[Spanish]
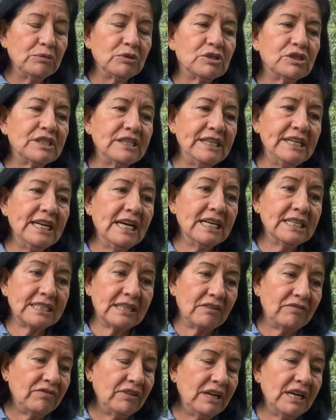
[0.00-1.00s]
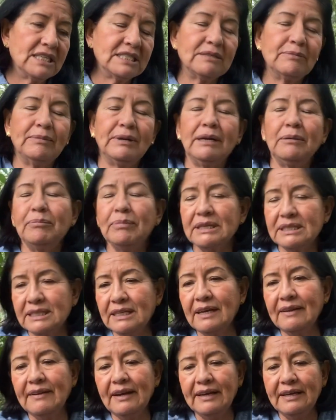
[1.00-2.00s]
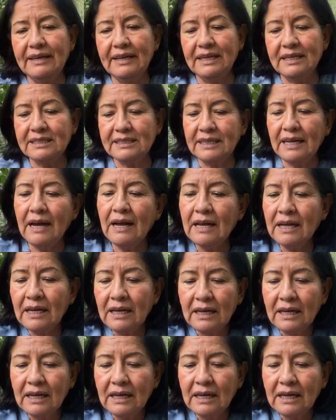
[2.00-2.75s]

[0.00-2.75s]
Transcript: días, que fue la semana pasada y esta.